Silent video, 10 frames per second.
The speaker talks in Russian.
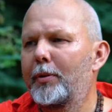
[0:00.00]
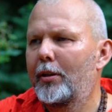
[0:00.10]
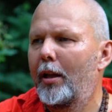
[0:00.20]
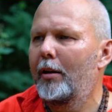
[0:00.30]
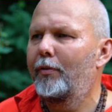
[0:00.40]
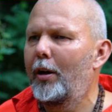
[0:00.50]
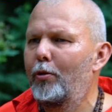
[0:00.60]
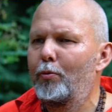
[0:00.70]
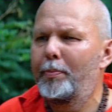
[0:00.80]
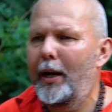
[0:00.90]
посылал их
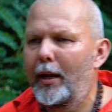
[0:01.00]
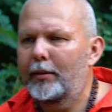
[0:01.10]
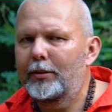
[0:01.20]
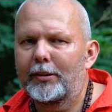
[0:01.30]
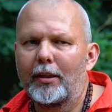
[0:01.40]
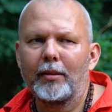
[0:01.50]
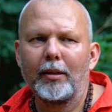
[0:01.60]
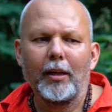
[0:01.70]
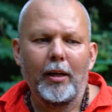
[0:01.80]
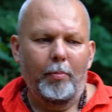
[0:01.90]
врагу, прятался.
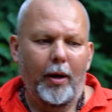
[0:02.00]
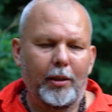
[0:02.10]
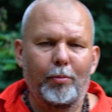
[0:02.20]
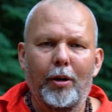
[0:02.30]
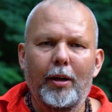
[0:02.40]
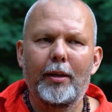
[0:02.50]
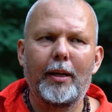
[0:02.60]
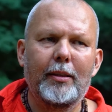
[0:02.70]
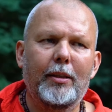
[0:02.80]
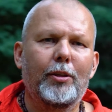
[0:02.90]
Поэтому
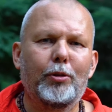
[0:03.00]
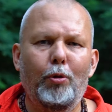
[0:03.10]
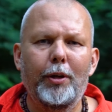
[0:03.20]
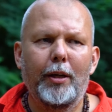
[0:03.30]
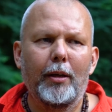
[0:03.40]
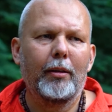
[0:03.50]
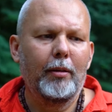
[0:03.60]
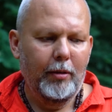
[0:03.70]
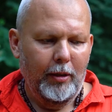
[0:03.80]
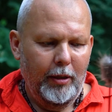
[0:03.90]
есть стойки.
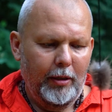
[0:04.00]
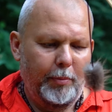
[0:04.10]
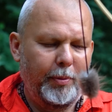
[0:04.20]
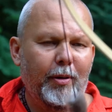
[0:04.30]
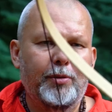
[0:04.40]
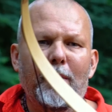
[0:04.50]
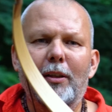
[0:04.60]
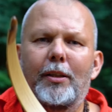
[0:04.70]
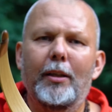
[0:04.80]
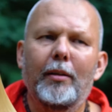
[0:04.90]
Например,
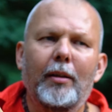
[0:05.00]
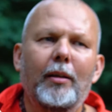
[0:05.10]
смотрите,